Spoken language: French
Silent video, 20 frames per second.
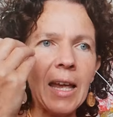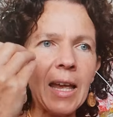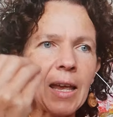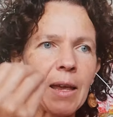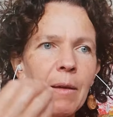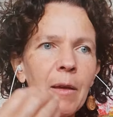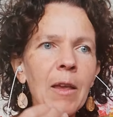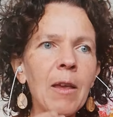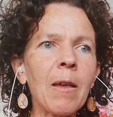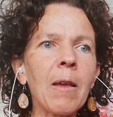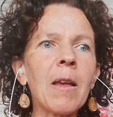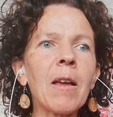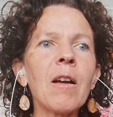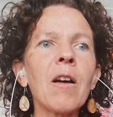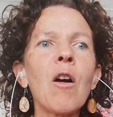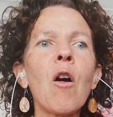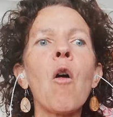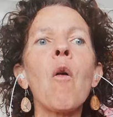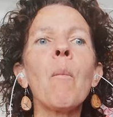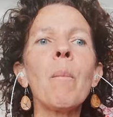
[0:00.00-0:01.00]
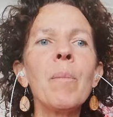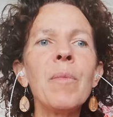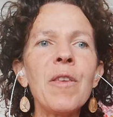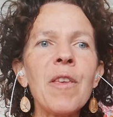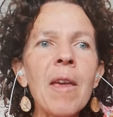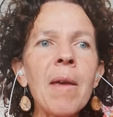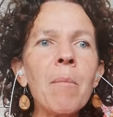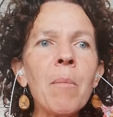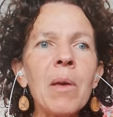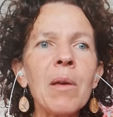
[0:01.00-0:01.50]
Et quand
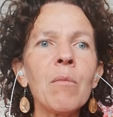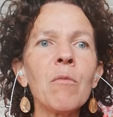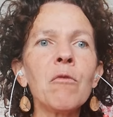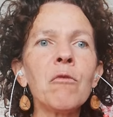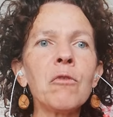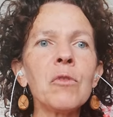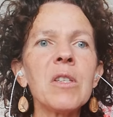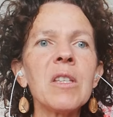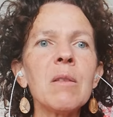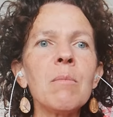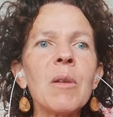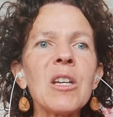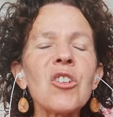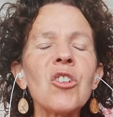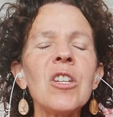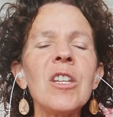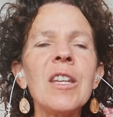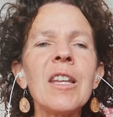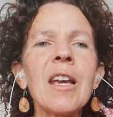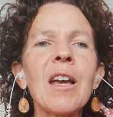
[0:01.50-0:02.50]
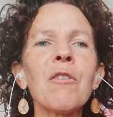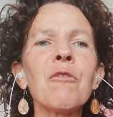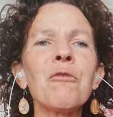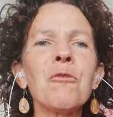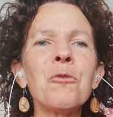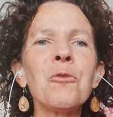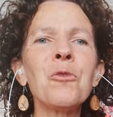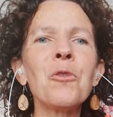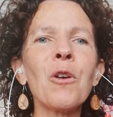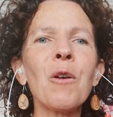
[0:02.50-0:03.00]
bien même vous imaginez un
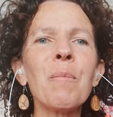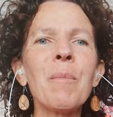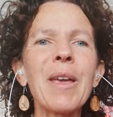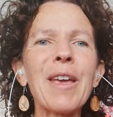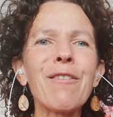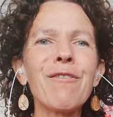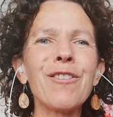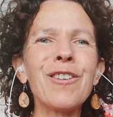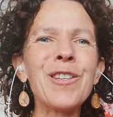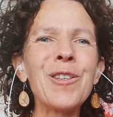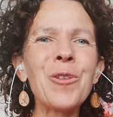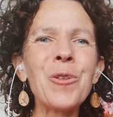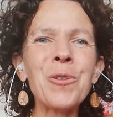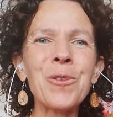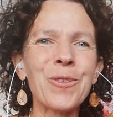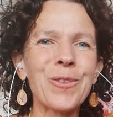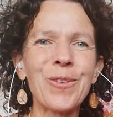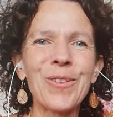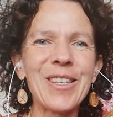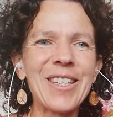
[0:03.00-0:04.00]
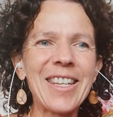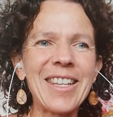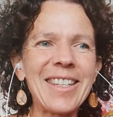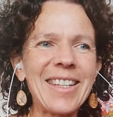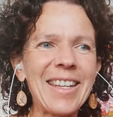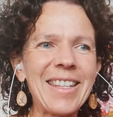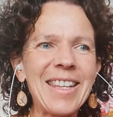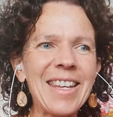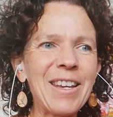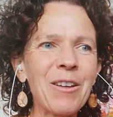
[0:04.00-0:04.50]
futur merveilleux, ce qui
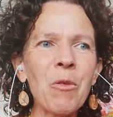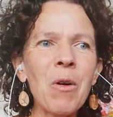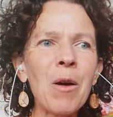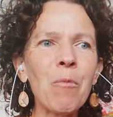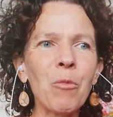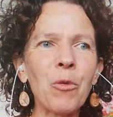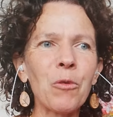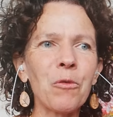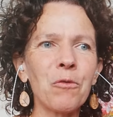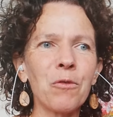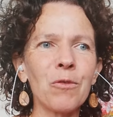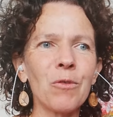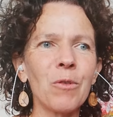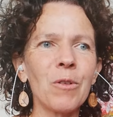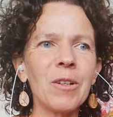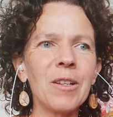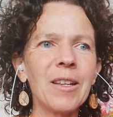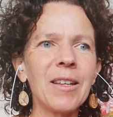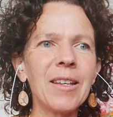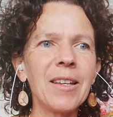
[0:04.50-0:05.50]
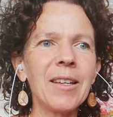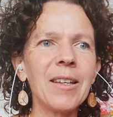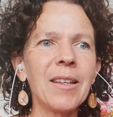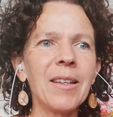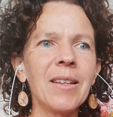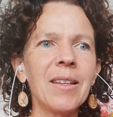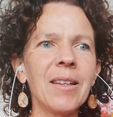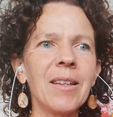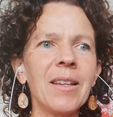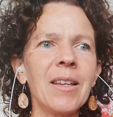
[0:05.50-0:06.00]
est adéquat pour vous,
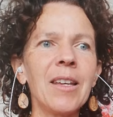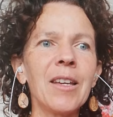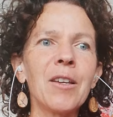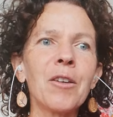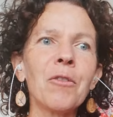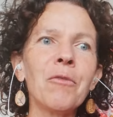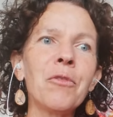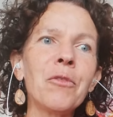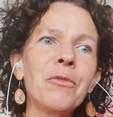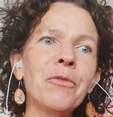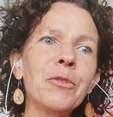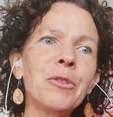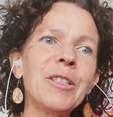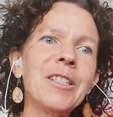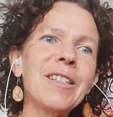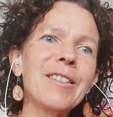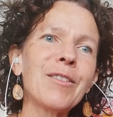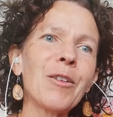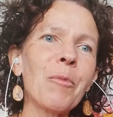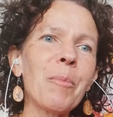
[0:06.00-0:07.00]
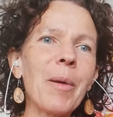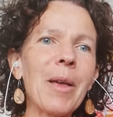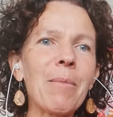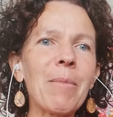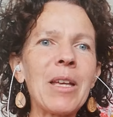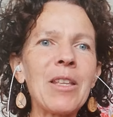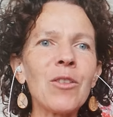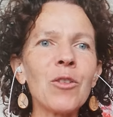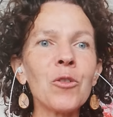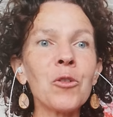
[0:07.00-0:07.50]
et que vous vous dites en
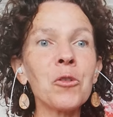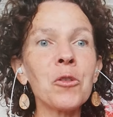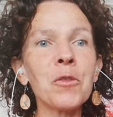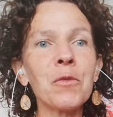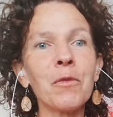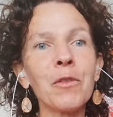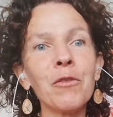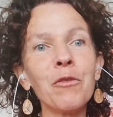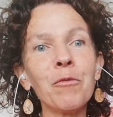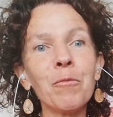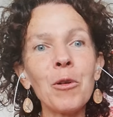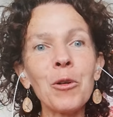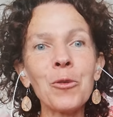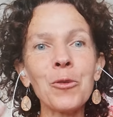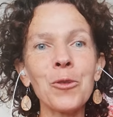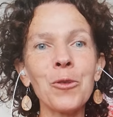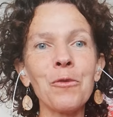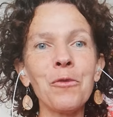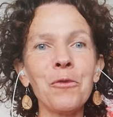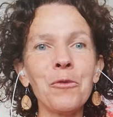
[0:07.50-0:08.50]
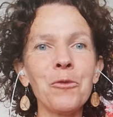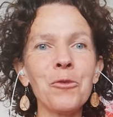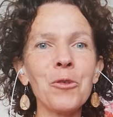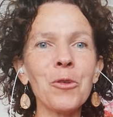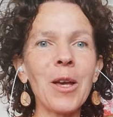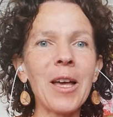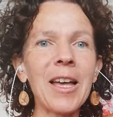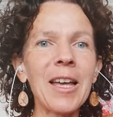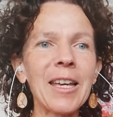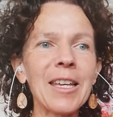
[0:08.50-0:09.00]
permanence vivement que ce
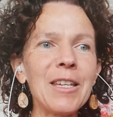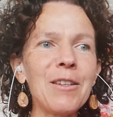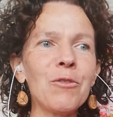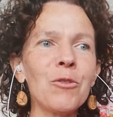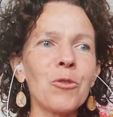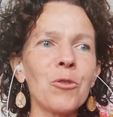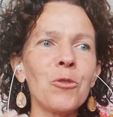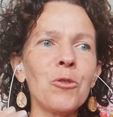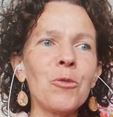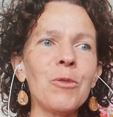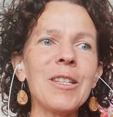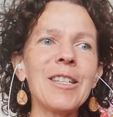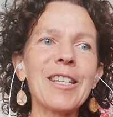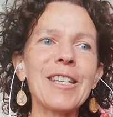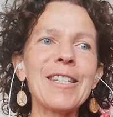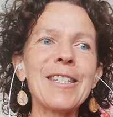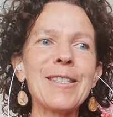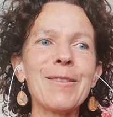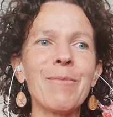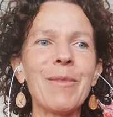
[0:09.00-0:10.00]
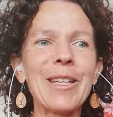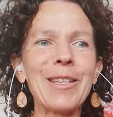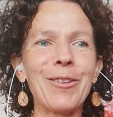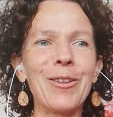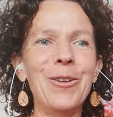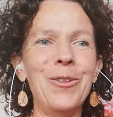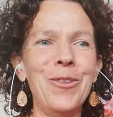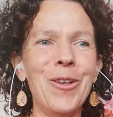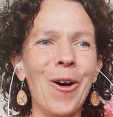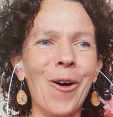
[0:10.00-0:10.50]
futur arrive, je suis triste
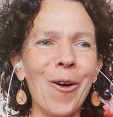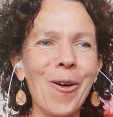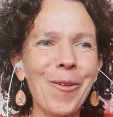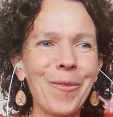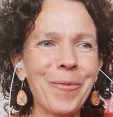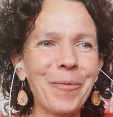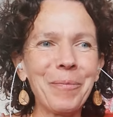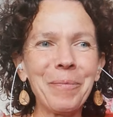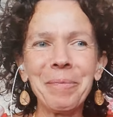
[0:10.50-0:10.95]
maintenant,